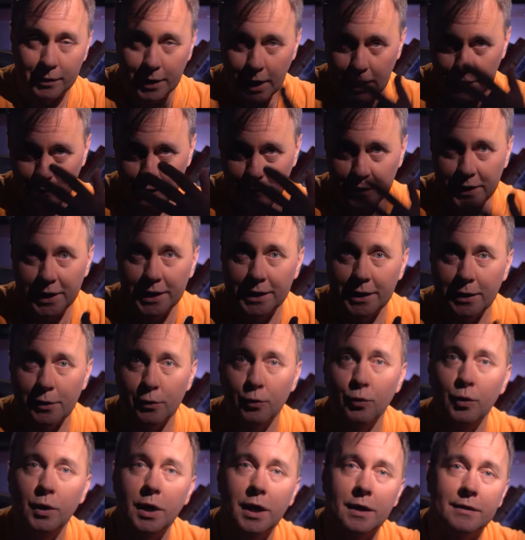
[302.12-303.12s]
так в
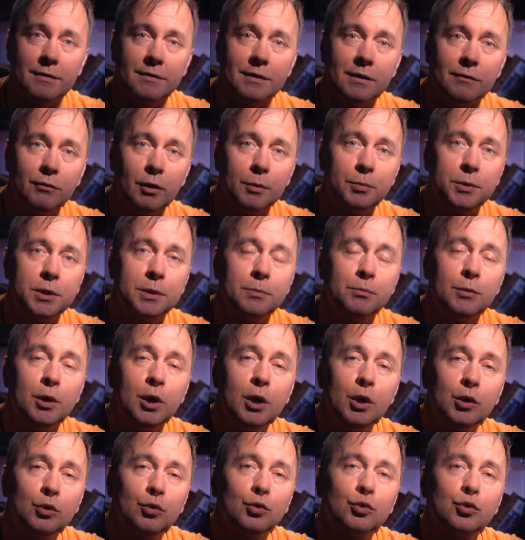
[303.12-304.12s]
титрах указано. В общем,
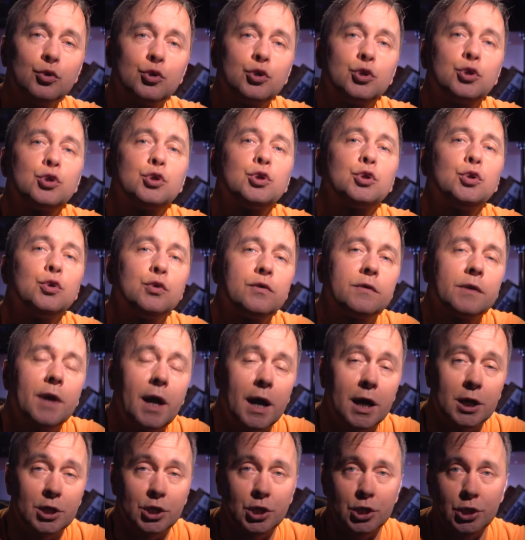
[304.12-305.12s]
тут уж что
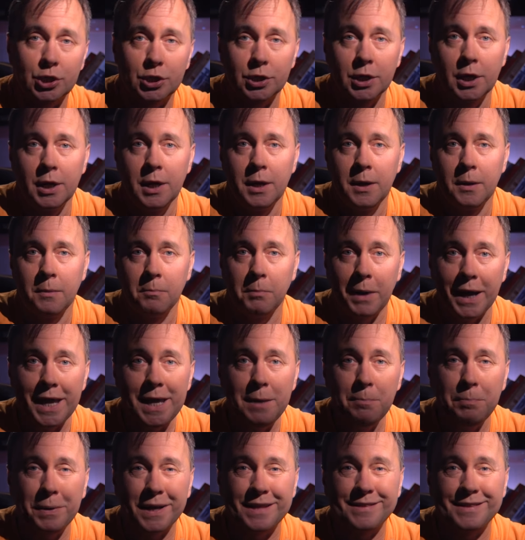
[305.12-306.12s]
скажешь.
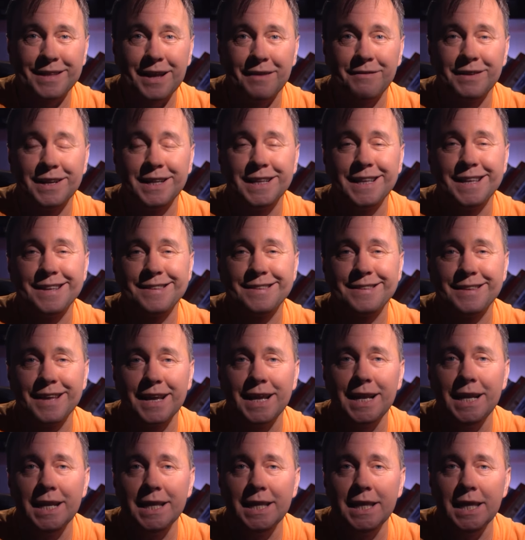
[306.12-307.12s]
Бои поставлены с
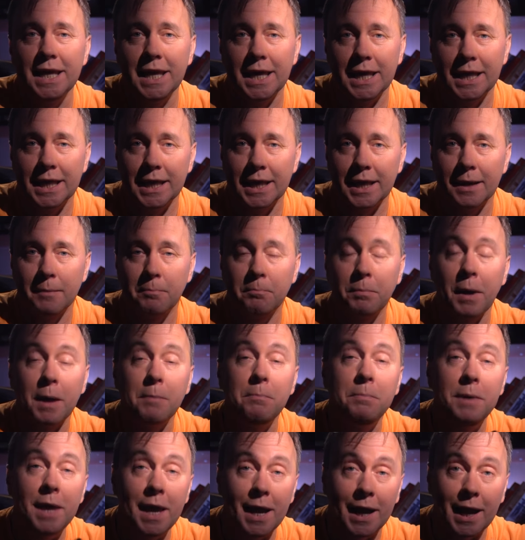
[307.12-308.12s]
загляденье,
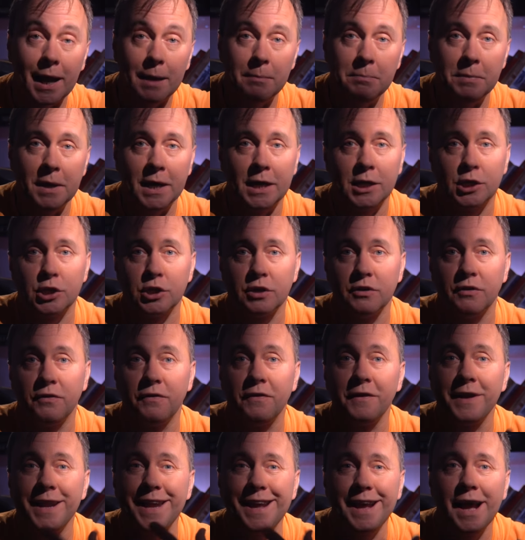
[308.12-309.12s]
побег опять же,
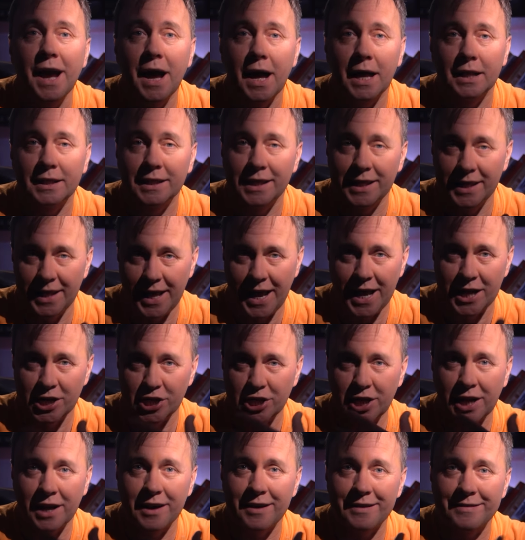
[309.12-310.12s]
фрегат
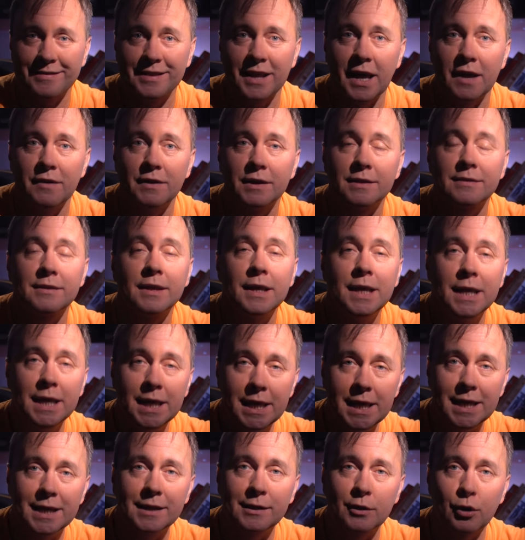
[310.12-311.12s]
наш, красавец,
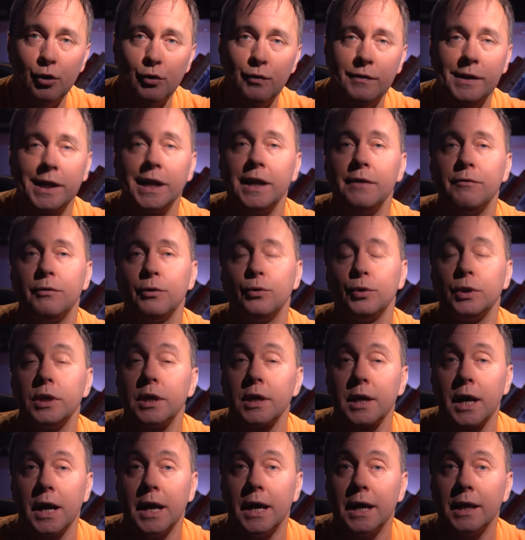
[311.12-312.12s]
их трусливо
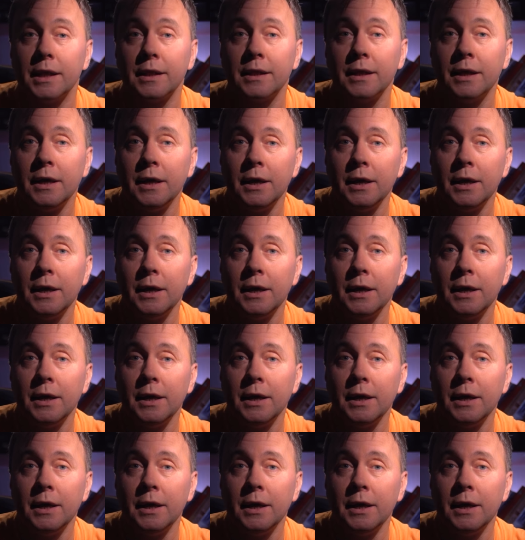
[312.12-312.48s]
удирает.